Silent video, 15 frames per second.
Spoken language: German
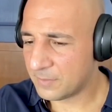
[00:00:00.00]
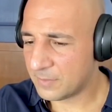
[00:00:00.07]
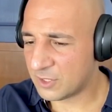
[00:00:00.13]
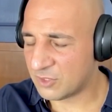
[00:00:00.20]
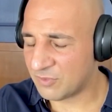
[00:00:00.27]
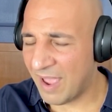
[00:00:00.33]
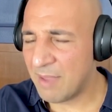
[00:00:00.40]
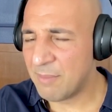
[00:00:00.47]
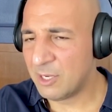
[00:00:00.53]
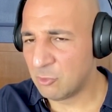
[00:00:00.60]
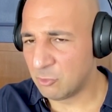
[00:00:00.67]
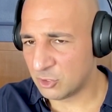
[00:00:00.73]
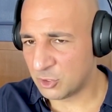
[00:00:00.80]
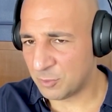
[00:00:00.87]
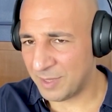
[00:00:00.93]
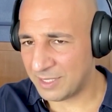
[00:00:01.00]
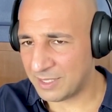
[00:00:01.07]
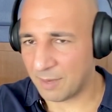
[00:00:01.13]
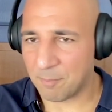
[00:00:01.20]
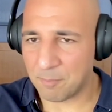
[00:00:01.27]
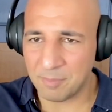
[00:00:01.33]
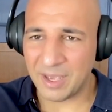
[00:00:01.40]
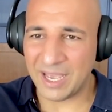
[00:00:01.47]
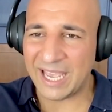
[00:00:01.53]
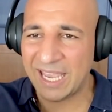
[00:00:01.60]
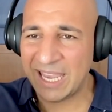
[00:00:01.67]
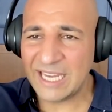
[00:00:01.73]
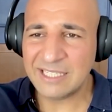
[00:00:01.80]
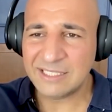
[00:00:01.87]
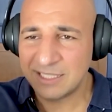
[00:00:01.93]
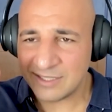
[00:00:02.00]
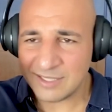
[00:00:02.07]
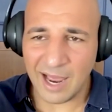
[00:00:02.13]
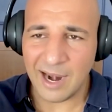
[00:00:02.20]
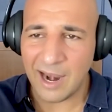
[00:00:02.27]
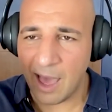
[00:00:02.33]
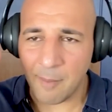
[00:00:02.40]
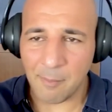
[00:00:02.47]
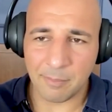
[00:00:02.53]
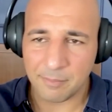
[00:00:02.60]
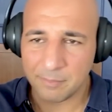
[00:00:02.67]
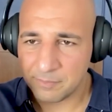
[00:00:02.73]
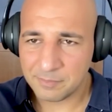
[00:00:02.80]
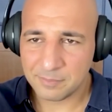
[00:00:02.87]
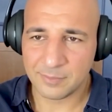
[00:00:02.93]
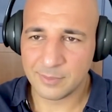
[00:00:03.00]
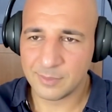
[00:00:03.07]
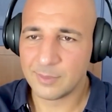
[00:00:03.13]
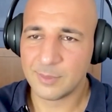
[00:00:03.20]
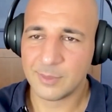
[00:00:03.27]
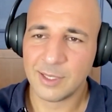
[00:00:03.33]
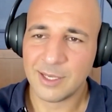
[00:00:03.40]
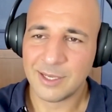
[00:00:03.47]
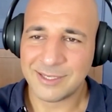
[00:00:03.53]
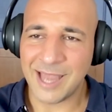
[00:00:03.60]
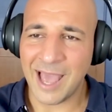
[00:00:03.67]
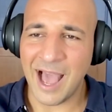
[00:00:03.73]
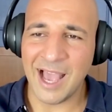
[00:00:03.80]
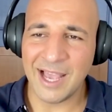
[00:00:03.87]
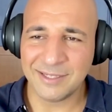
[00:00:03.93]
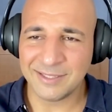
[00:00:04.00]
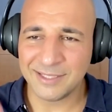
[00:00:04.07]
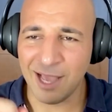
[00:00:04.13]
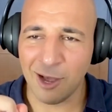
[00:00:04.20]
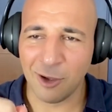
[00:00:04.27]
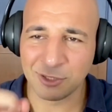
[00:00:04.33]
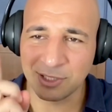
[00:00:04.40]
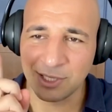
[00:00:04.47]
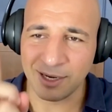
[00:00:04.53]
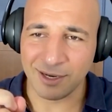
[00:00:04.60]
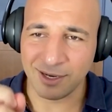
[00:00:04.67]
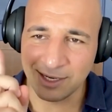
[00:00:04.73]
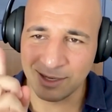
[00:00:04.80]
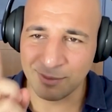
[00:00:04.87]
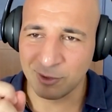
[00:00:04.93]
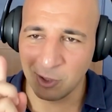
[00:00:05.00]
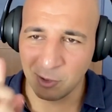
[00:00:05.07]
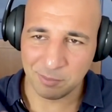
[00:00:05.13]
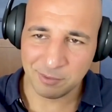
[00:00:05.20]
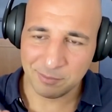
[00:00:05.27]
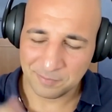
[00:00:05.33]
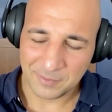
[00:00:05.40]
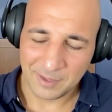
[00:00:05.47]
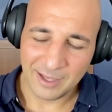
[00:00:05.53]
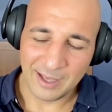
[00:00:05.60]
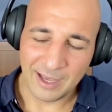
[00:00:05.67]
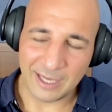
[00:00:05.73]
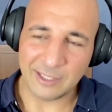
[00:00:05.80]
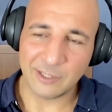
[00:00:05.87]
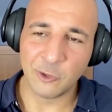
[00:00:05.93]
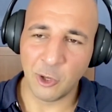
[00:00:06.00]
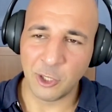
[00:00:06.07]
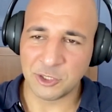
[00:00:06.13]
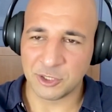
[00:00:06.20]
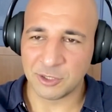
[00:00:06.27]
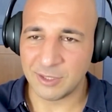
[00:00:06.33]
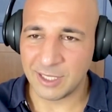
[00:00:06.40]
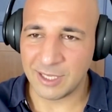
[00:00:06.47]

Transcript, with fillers: Zwei Minuten später ringt dieser Alarm. Der einzige Ausländer in dem Club hat einen Deutschen die